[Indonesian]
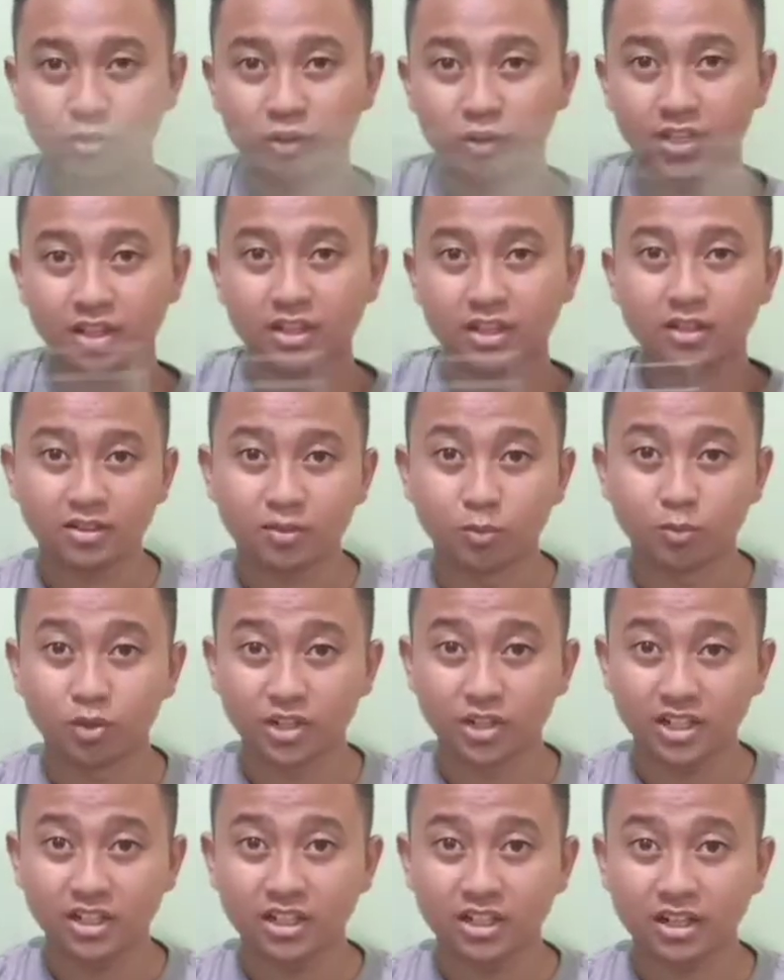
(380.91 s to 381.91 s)
oke
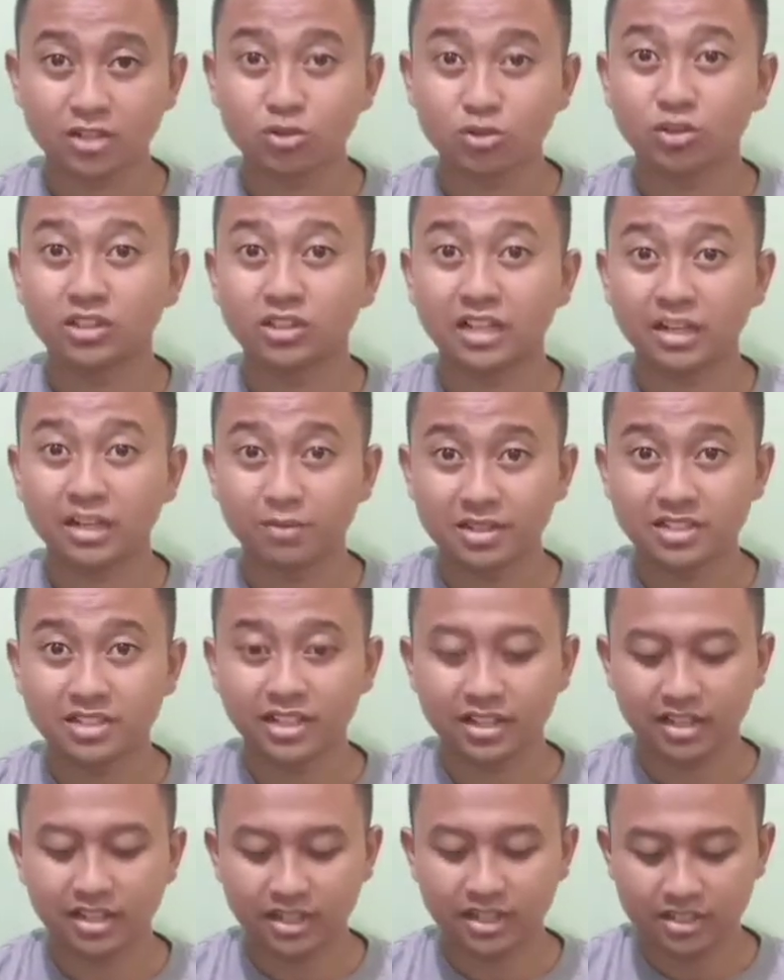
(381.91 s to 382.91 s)
mungkin langsung kita lem aja
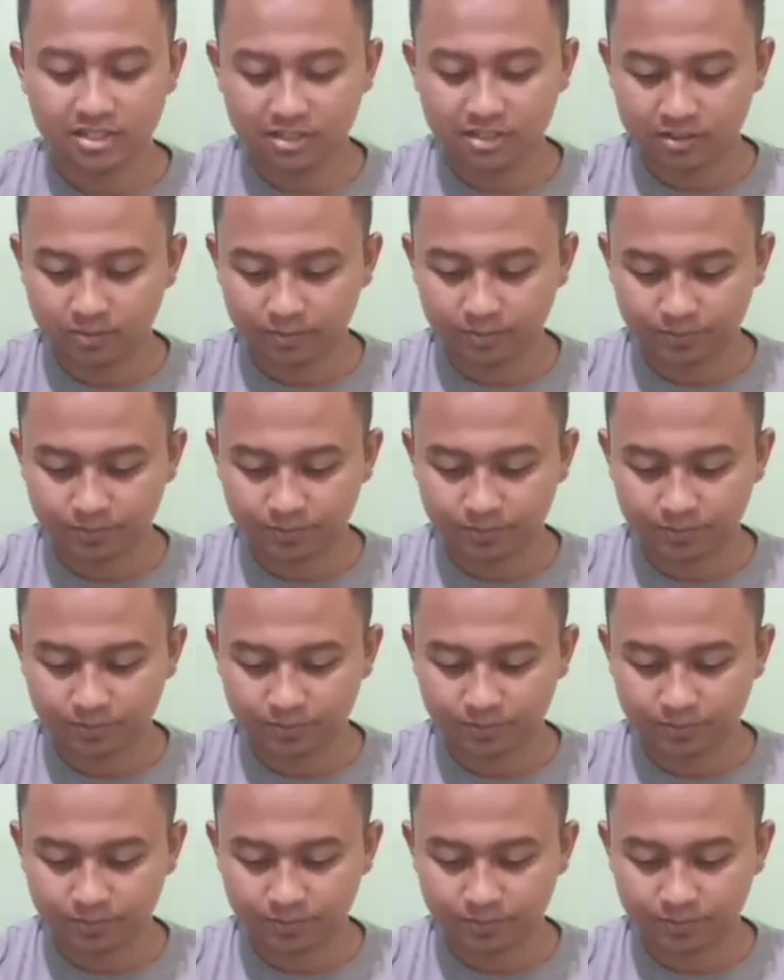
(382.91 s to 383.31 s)
ya guys